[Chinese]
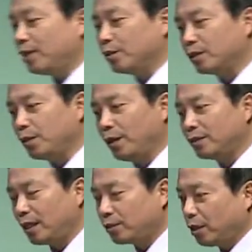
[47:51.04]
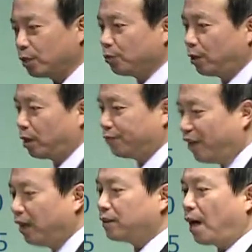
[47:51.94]
种情况下就要注意了，
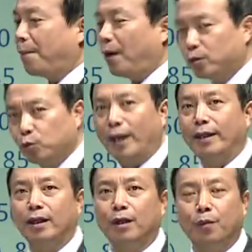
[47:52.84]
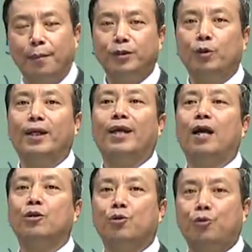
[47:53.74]
风险报酬转移了，我们就应
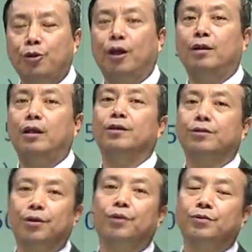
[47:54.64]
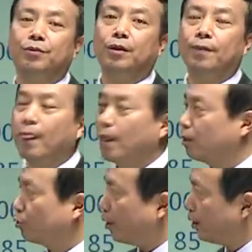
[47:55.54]
该确认收入了。
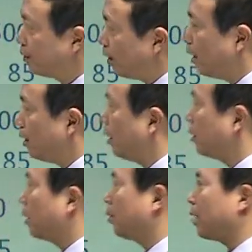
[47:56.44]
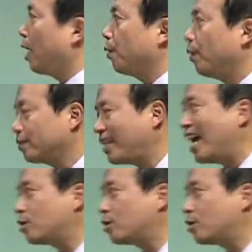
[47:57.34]
所以借应收账款，贷